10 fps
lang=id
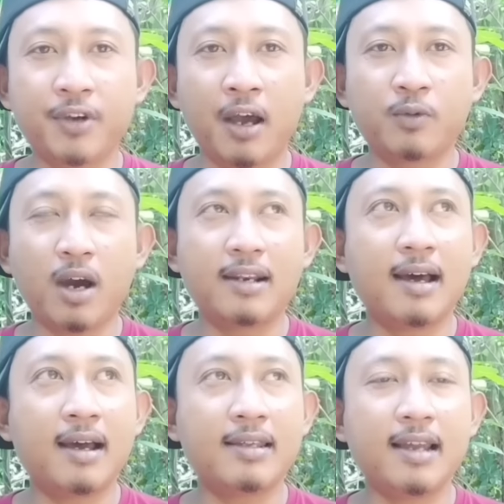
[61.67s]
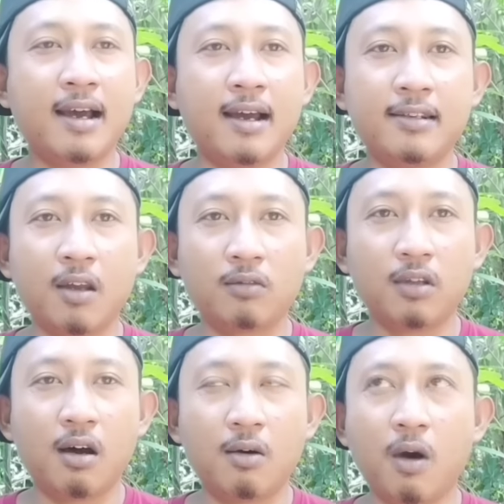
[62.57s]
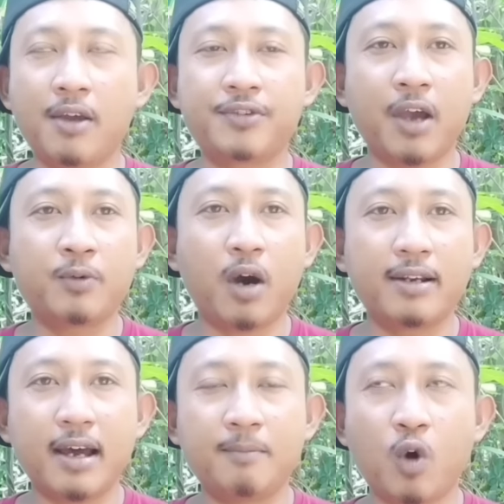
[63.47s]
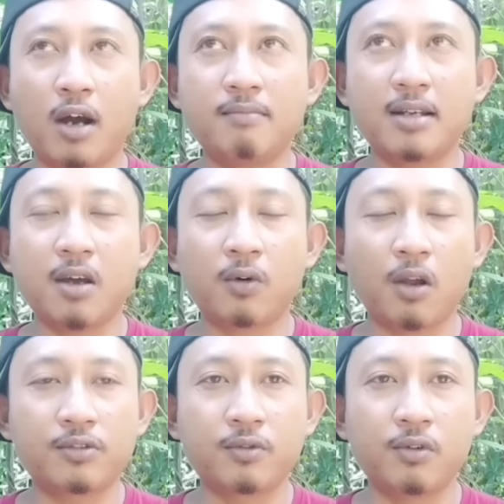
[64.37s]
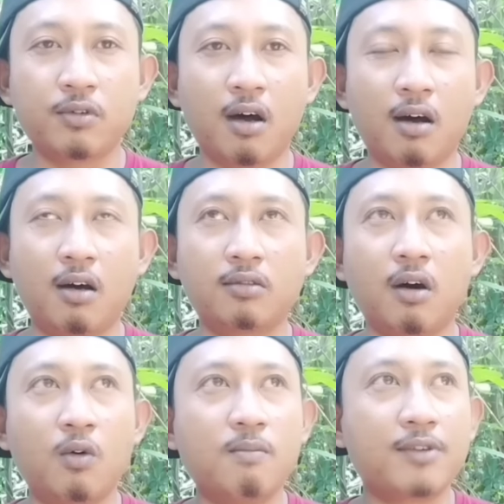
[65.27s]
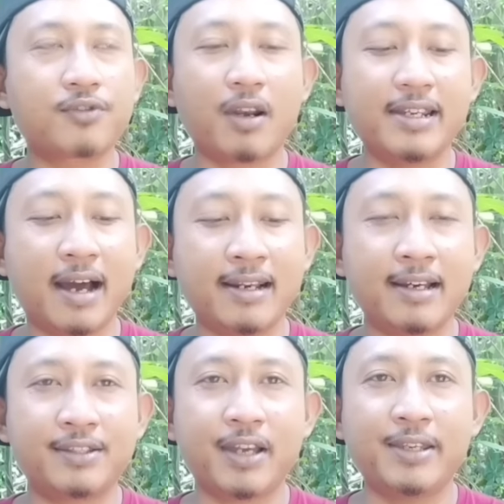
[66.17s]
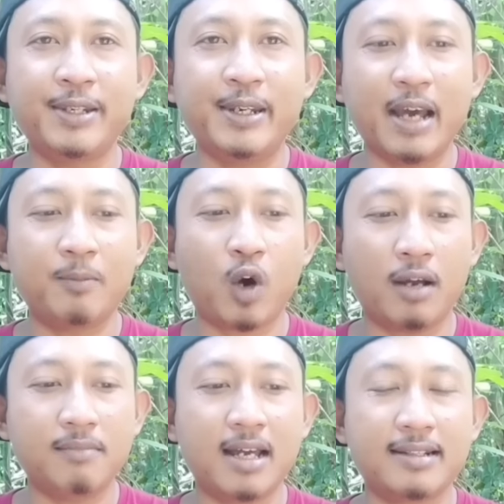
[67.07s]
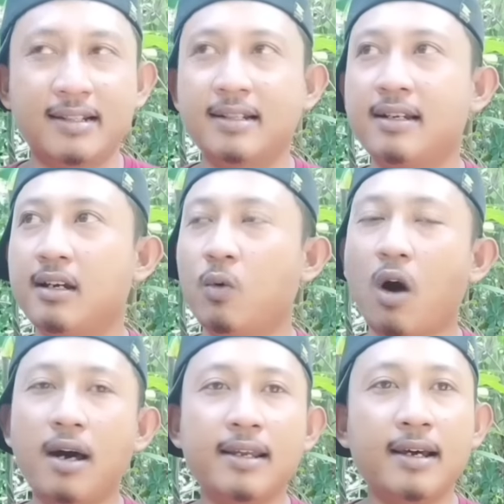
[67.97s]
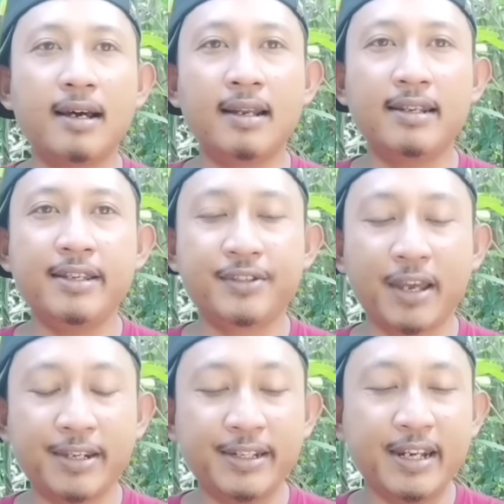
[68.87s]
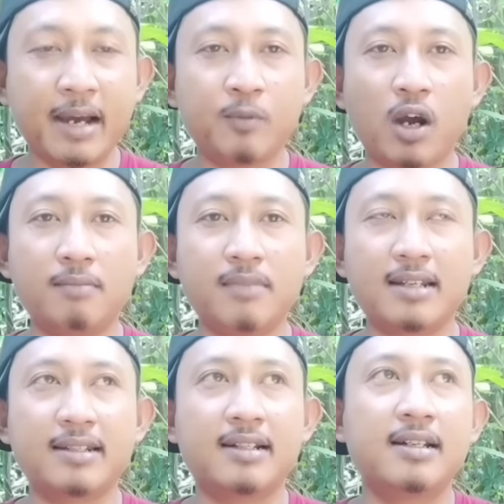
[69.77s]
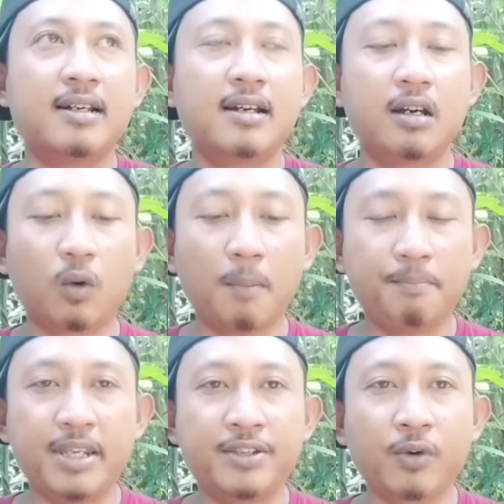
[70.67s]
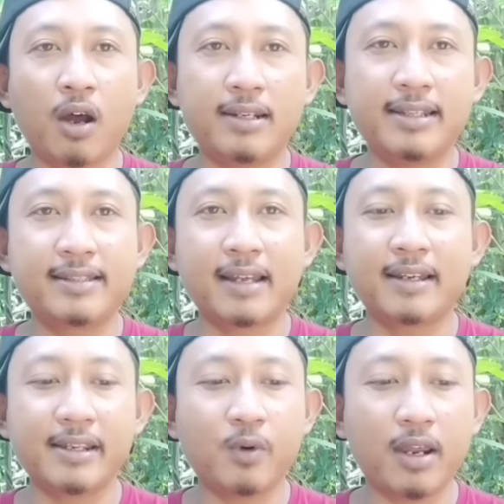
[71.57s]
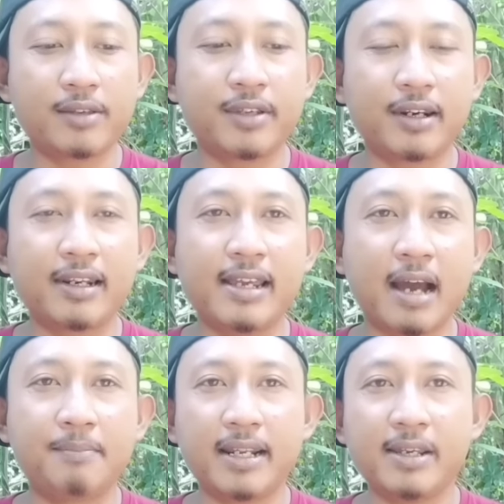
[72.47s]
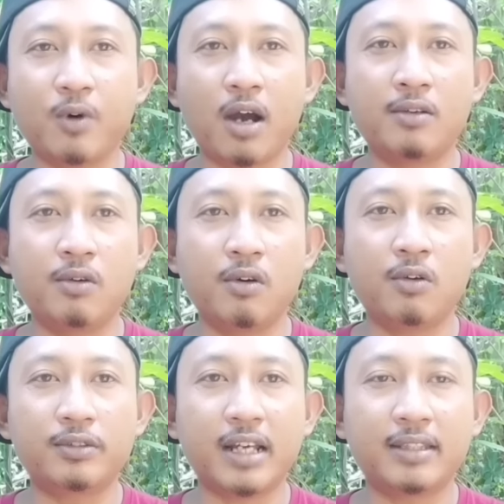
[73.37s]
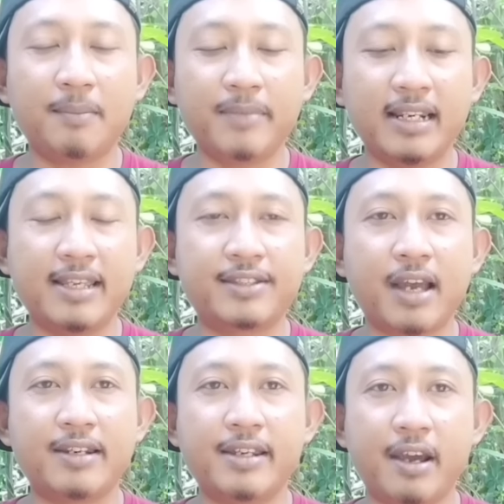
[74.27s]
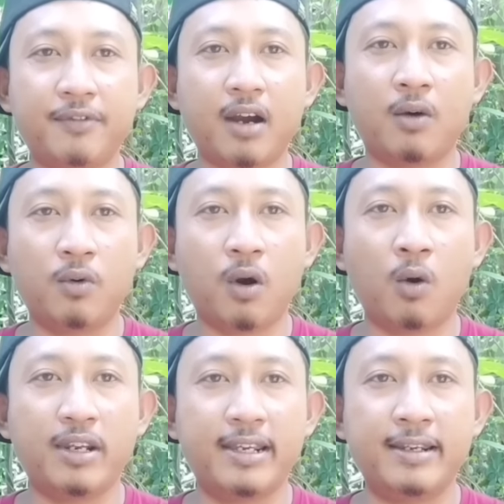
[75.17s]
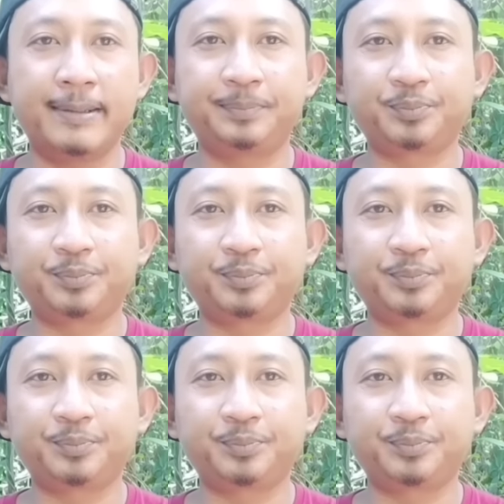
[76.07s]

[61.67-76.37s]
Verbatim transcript: Ashadu an la ilaha illallah Wa ashadu anna muhammadar rasulullah Allahumma salli ala sayyidina muhammad Wa ala ali sayyidina muhammad Rabbi syrah li wa yasirli amri wahlul uqdatan min lisani yafkahu qawli